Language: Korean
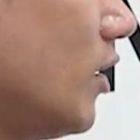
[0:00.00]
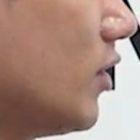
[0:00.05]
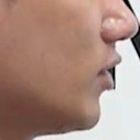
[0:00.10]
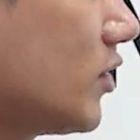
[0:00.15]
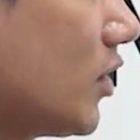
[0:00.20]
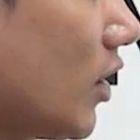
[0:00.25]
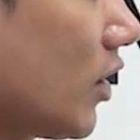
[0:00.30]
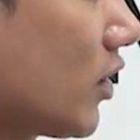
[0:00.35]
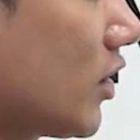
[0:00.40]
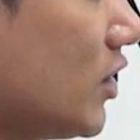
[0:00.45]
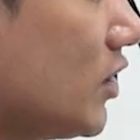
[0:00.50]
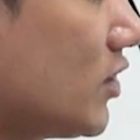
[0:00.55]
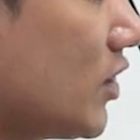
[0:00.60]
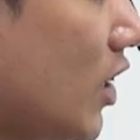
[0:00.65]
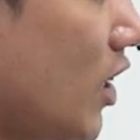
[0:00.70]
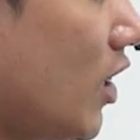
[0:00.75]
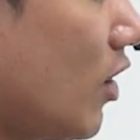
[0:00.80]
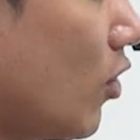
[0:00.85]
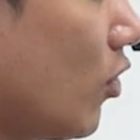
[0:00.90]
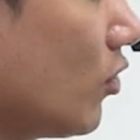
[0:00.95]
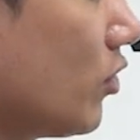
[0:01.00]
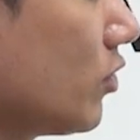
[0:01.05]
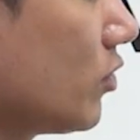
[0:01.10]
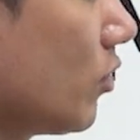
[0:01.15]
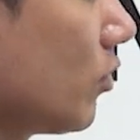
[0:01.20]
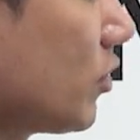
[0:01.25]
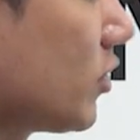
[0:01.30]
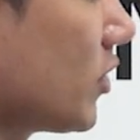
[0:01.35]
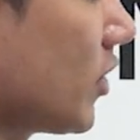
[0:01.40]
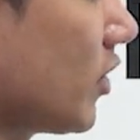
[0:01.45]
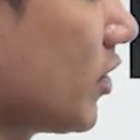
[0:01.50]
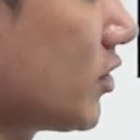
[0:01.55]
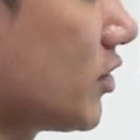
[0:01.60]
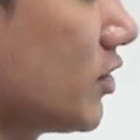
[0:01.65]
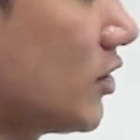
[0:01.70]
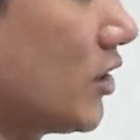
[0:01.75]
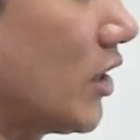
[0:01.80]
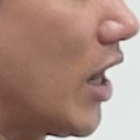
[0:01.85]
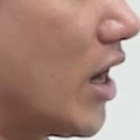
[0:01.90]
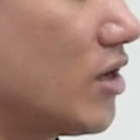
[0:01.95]
자, 기장 어느 정도
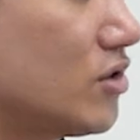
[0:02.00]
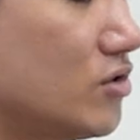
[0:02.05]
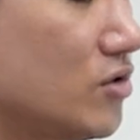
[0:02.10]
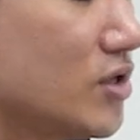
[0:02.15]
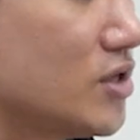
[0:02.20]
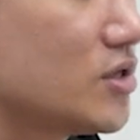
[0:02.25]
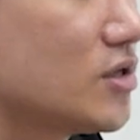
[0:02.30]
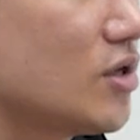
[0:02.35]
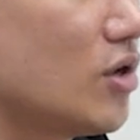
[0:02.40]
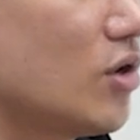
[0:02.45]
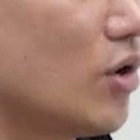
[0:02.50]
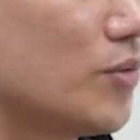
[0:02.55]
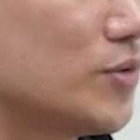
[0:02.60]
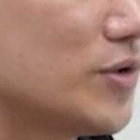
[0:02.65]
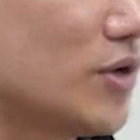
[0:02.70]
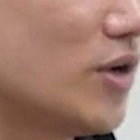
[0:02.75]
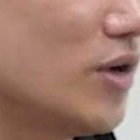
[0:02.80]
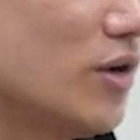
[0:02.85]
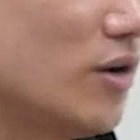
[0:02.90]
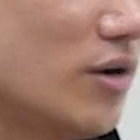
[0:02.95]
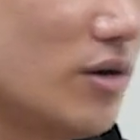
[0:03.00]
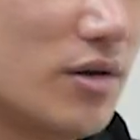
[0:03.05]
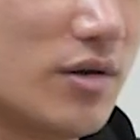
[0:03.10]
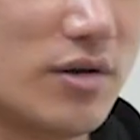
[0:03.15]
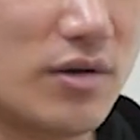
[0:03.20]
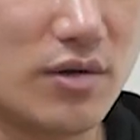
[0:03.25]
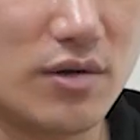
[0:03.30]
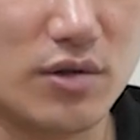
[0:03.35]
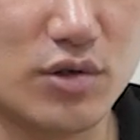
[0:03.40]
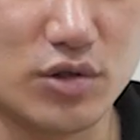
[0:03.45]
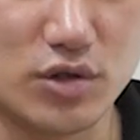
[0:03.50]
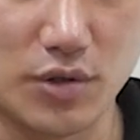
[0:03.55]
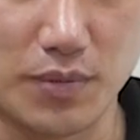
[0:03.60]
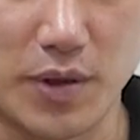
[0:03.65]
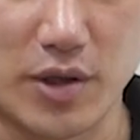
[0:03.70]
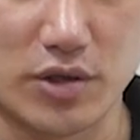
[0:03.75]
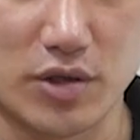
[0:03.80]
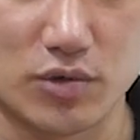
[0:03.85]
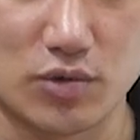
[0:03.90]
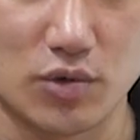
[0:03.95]
자를지 알 수 있어요, 없어요? 있지.
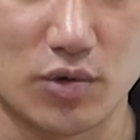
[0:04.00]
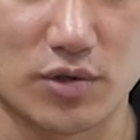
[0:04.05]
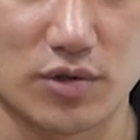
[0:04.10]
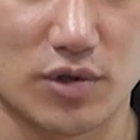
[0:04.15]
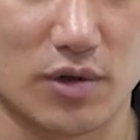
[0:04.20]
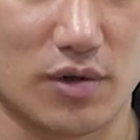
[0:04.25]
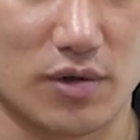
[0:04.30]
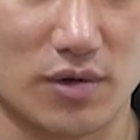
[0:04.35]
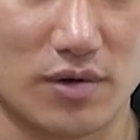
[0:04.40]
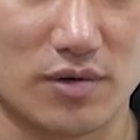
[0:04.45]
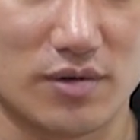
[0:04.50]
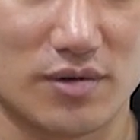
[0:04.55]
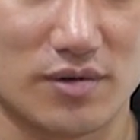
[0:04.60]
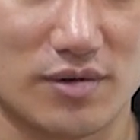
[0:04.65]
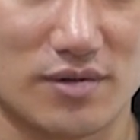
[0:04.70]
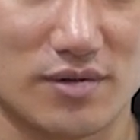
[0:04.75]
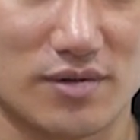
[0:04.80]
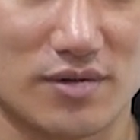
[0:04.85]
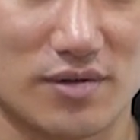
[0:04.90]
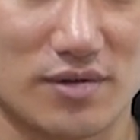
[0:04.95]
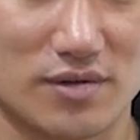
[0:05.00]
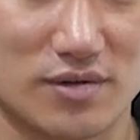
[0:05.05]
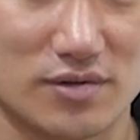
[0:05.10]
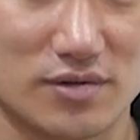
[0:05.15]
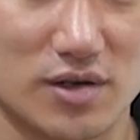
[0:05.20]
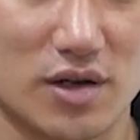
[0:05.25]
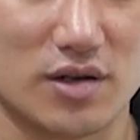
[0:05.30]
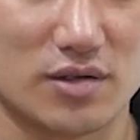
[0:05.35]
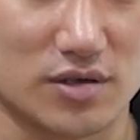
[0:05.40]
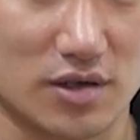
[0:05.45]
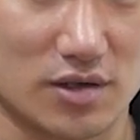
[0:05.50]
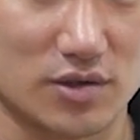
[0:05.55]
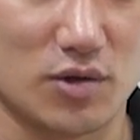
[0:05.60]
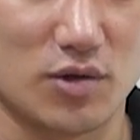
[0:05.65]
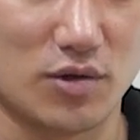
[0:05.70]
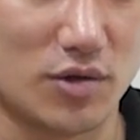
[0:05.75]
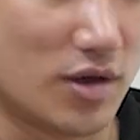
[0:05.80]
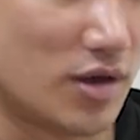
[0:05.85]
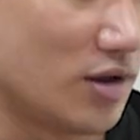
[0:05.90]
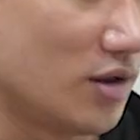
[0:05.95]
반대쪽에서 잘랐잖아,
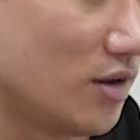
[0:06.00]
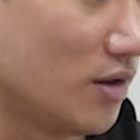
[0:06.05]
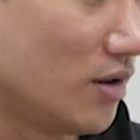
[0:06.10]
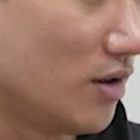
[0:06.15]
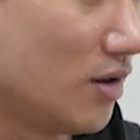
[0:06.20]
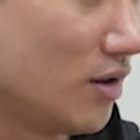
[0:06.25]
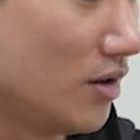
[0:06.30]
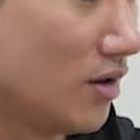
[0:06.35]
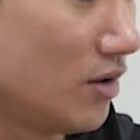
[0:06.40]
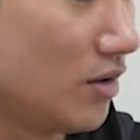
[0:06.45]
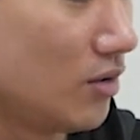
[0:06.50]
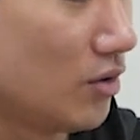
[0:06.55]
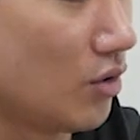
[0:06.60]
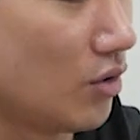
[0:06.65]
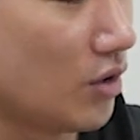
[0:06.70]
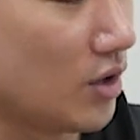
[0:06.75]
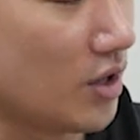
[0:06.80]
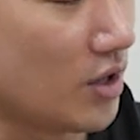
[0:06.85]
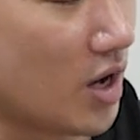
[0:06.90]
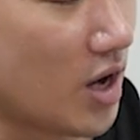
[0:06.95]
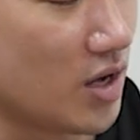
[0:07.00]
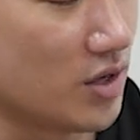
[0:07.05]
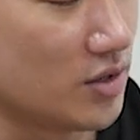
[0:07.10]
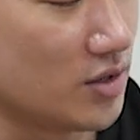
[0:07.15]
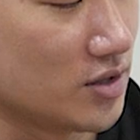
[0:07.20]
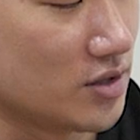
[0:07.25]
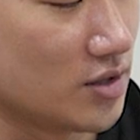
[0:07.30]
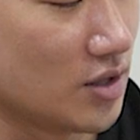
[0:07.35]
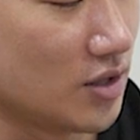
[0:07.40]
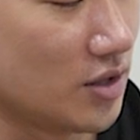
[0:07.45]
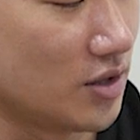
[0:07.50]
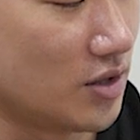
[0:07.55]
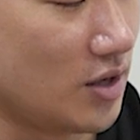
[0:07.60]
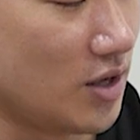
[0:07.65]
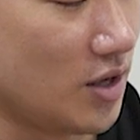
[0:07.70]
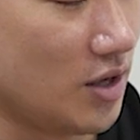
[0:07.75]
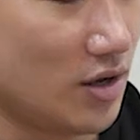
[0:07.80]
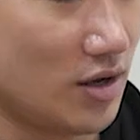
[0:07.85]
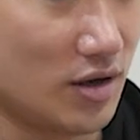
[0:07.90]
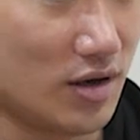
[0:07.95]
서연아. 여기 가이드 있잖아,
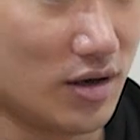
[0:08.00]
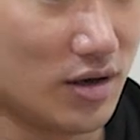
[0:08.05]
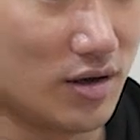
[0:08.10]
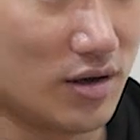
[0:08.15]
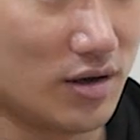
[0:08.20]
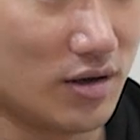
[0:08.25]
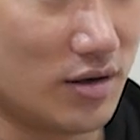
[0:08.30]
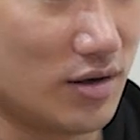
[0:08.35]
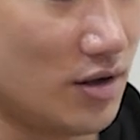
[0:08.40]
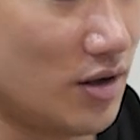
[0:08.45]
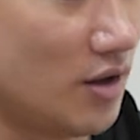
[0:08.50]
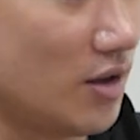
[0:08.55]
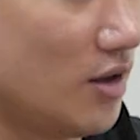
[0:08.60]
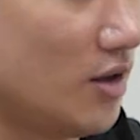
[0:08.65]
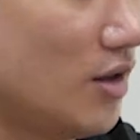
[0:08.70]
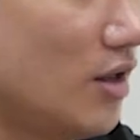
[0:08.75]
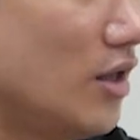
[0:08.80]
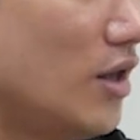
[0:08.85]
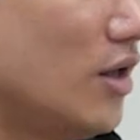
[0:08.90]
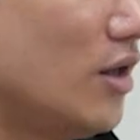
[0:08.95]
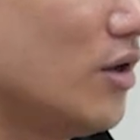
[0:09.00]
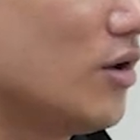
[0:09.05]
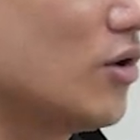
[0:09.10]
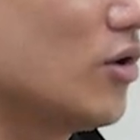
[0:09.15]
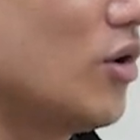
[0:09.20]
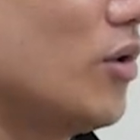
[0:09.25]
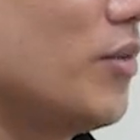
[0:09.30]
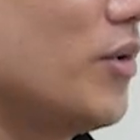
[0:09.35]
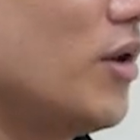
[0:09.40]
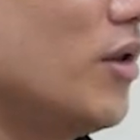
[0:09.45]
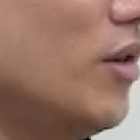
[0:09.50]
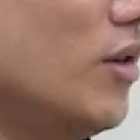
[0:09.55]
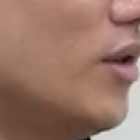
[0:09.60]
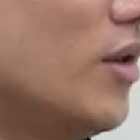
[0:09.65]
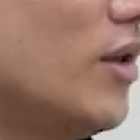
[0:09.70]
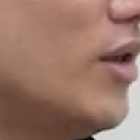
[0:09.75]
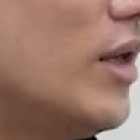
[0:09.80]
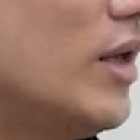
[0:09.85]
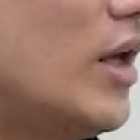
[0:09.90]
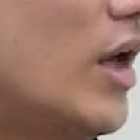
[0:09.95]
얘. 예. 그러면
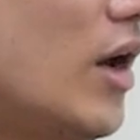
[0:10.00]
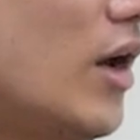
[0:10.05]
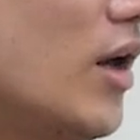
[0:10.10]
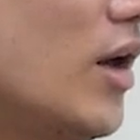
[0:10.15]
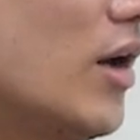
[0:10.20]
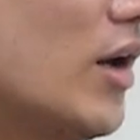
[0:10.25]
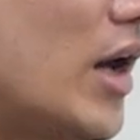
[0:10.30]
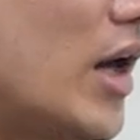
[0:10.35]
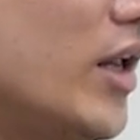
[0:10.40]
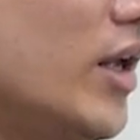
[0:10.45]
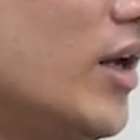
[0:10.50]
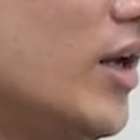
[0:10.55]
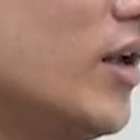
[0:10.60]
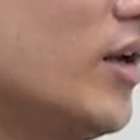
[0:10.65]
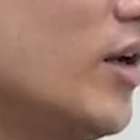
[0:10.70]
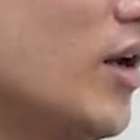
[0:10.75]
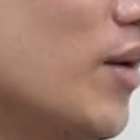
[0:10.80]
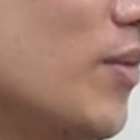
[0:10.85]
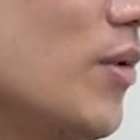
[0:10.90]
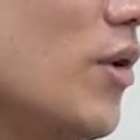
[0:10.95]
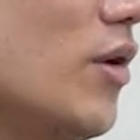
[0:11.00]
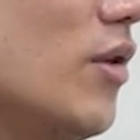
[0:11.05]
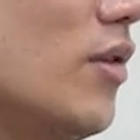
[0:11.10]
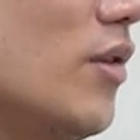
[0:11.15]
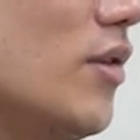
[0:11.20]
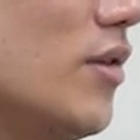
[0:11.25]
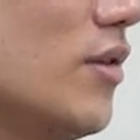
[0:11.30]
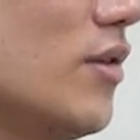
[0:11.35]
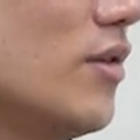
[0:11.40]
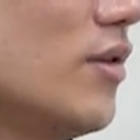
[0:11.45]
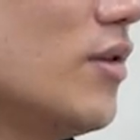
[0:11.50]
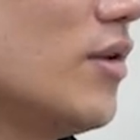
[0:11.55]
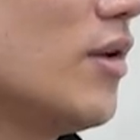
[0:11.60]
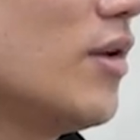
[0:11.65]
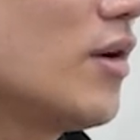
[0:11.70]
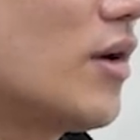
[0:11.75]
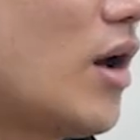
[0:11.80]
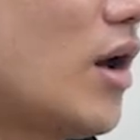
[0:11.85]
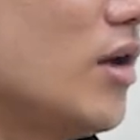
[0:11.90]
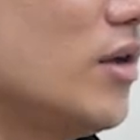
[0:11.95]
약간 까리까리하면
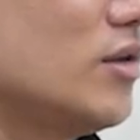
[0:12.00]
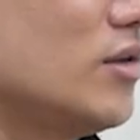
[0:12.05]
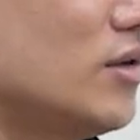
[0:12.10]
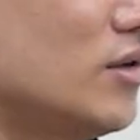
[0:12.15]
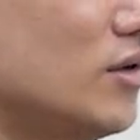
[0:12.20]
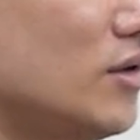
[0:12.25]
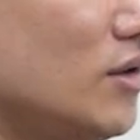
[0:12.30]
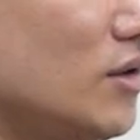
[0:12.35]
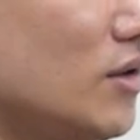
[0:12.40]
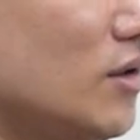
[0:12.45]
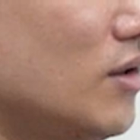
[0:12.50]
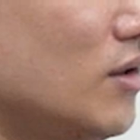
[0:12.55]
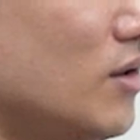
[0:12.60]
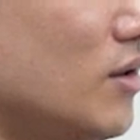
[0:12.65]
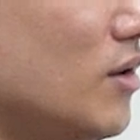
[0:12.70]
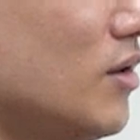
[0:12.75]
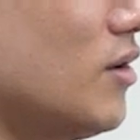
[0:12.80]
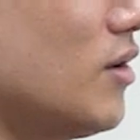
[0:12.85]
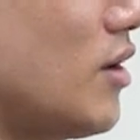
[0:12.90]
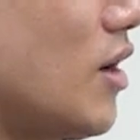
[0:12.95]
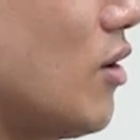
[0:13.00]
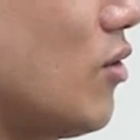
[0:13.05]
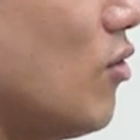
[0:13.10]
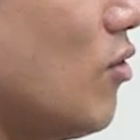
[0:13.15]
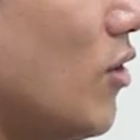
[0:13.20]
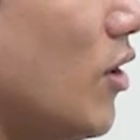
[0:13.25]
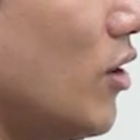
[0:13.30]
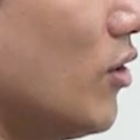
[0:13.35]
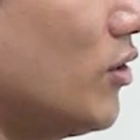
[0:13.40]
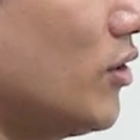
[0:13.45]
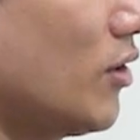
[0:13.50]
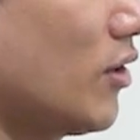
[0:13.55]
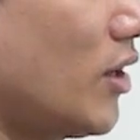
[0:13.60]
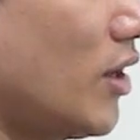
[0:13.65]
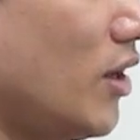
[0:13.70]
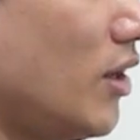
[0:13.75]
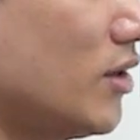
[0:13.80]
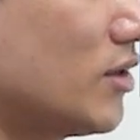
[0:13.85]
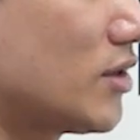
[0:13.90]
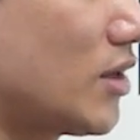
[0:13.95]
가이드를 갖고 와.
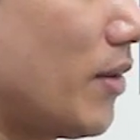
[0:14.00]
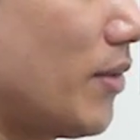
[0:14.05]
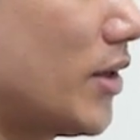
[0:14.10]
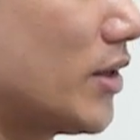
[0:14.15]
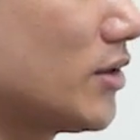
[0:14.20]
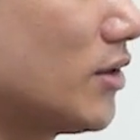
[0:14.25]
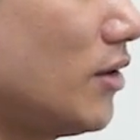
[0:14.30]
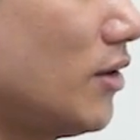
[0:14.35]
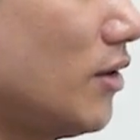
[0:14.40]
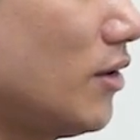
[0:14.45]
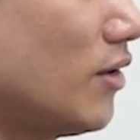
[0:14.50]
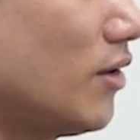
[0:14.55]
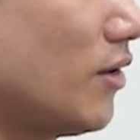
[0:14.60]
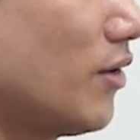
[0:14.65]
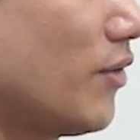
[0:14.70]
어떻게? 잡아서